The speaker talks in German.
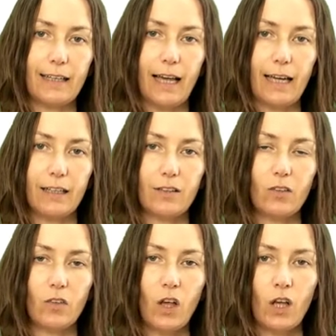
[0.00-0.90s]

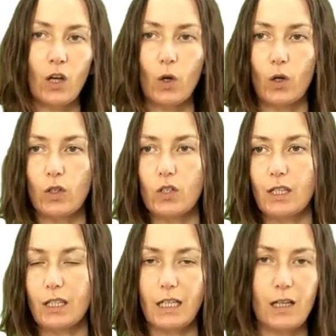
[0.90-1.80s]
Guidelines
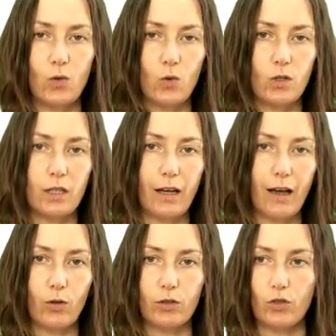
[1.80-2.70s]
konstatiert und
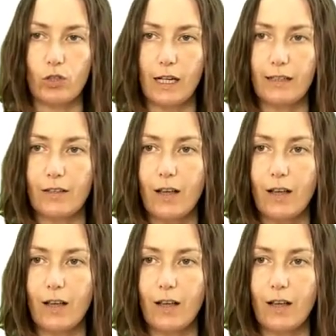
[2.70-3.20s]
herausgestellt.